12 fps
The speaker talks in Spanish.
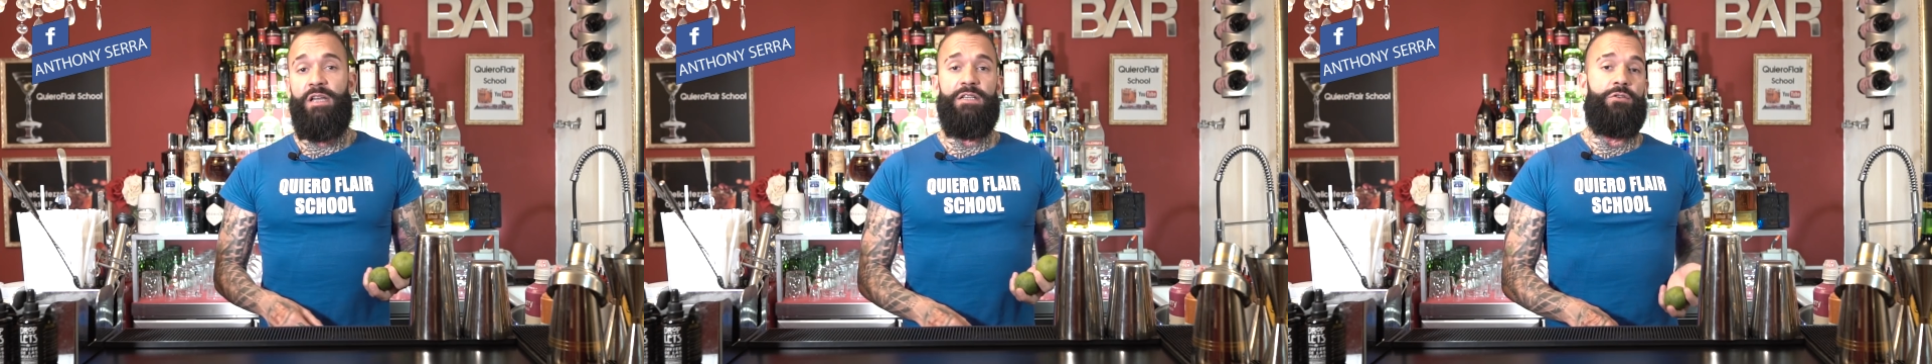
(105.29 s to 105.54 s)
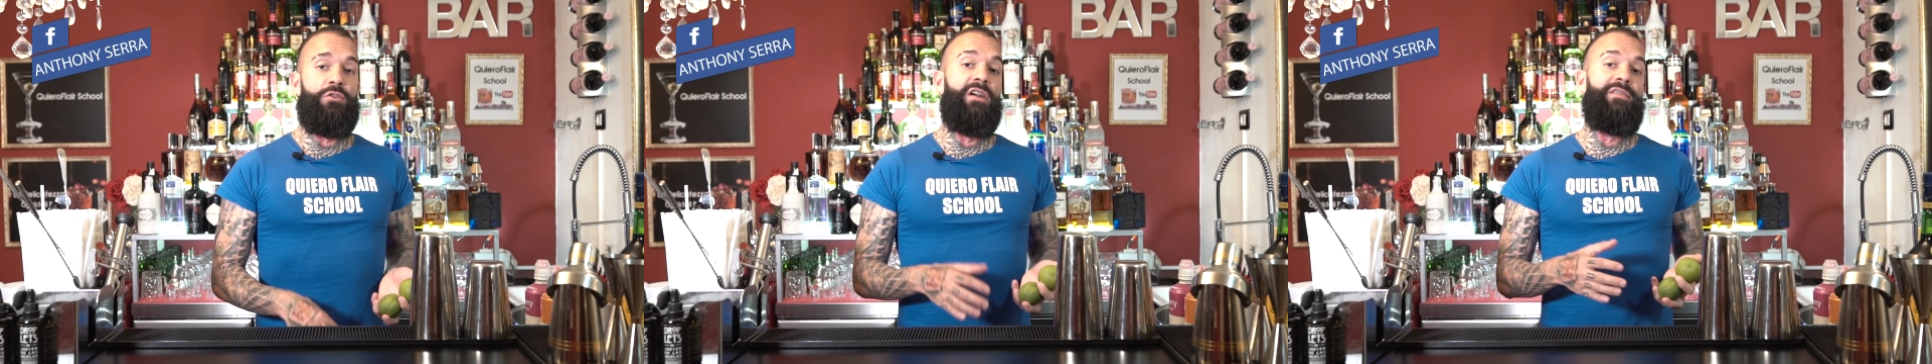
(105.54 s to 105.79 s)
y
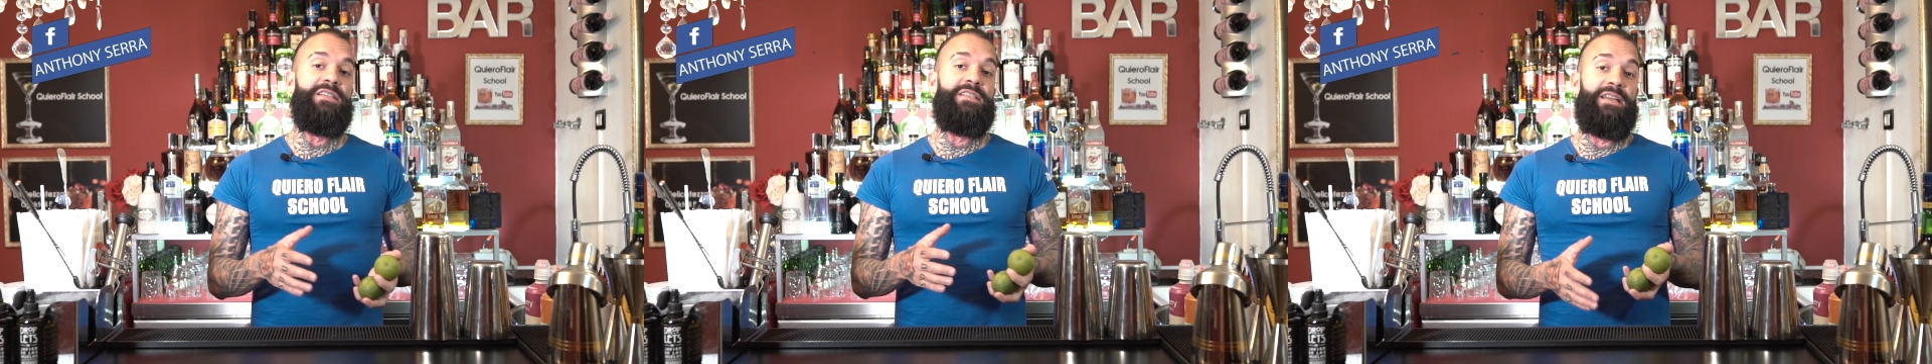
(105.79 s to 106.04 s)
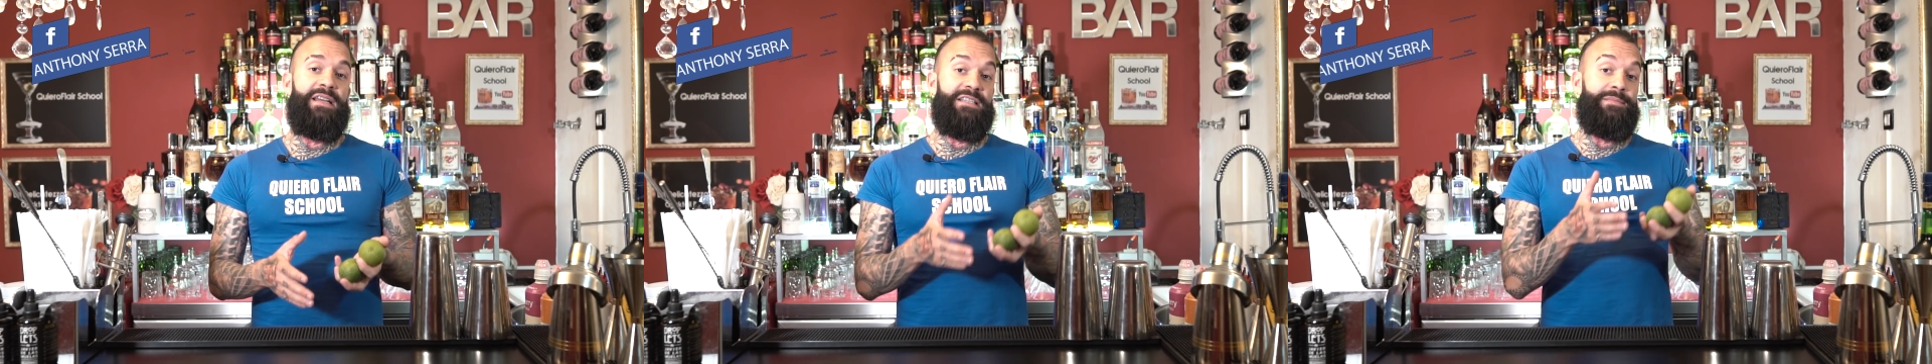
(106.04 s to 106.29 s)
eso lo que va a
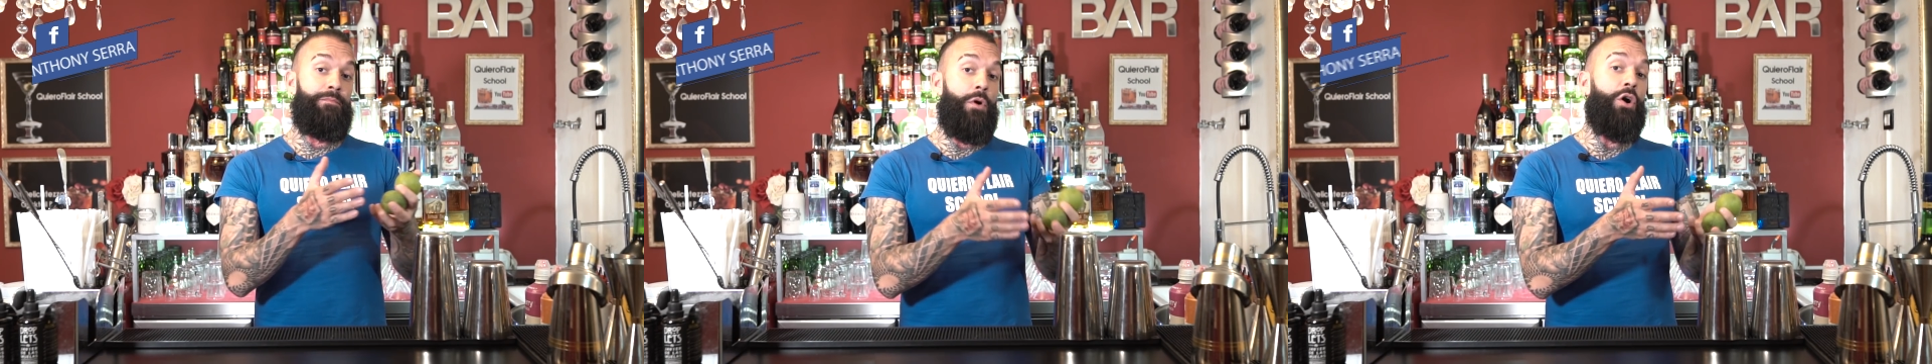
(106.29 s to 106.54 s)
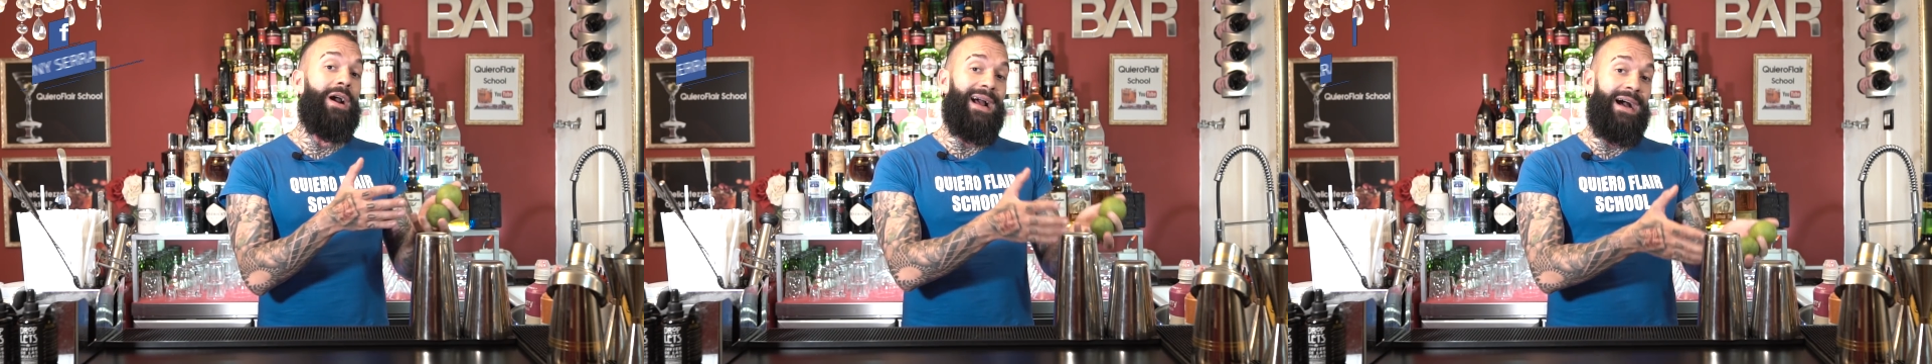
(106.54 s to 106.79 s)
hacer es
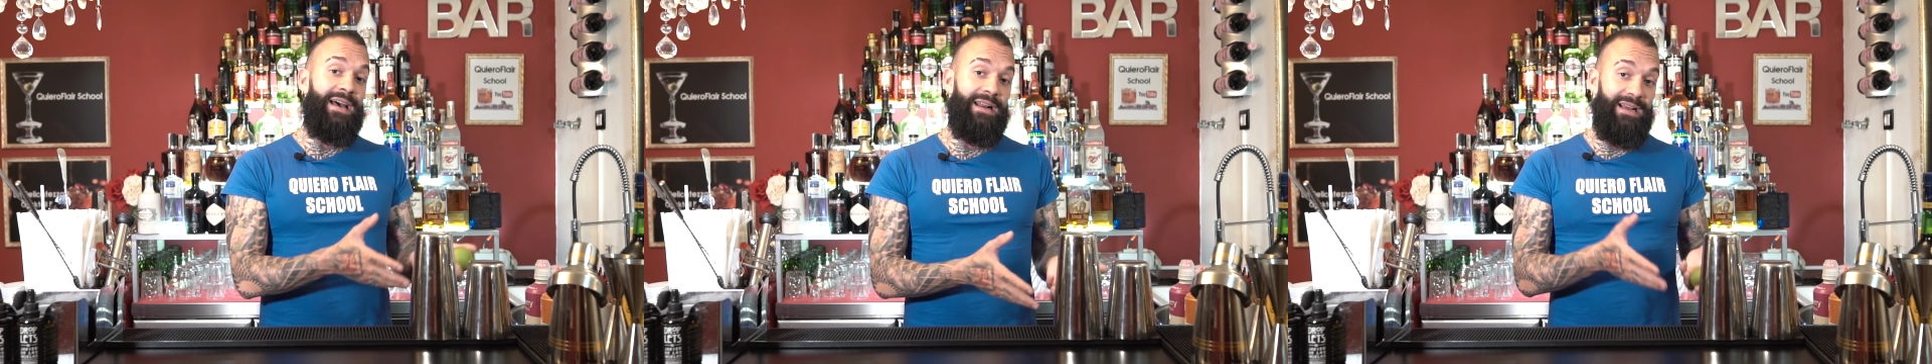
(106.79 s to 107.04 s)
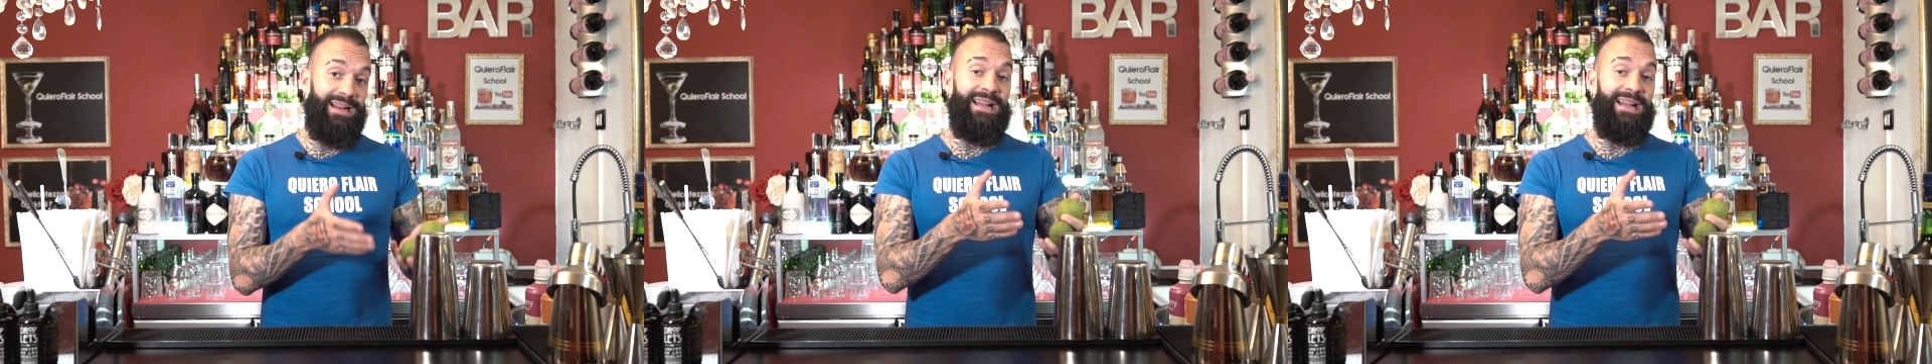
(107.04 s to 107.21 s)
mojar